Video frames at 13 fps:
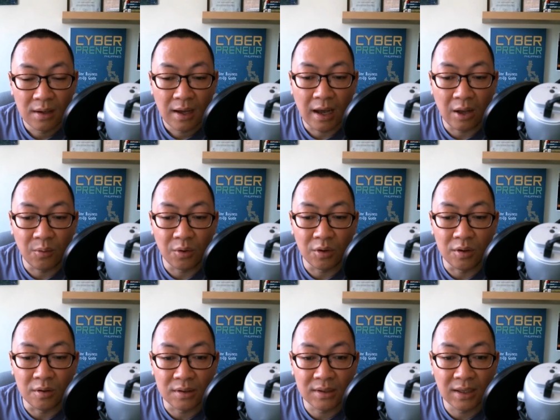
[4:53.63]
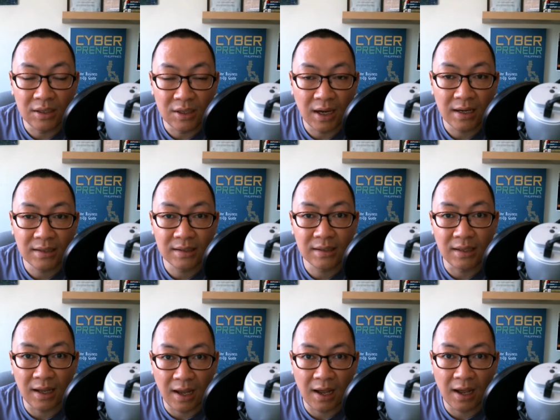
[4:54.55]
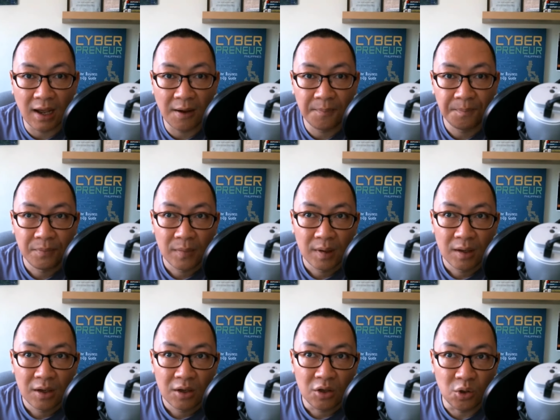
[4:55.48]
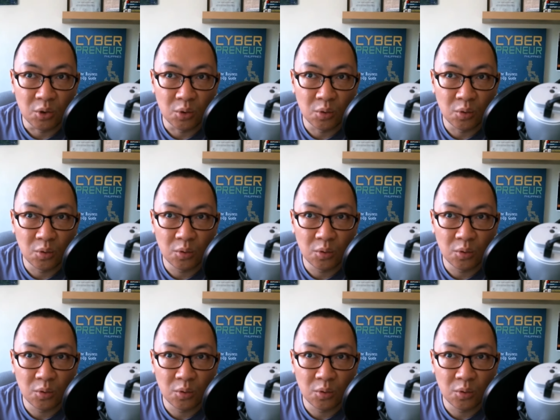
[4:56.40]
I would suggest na you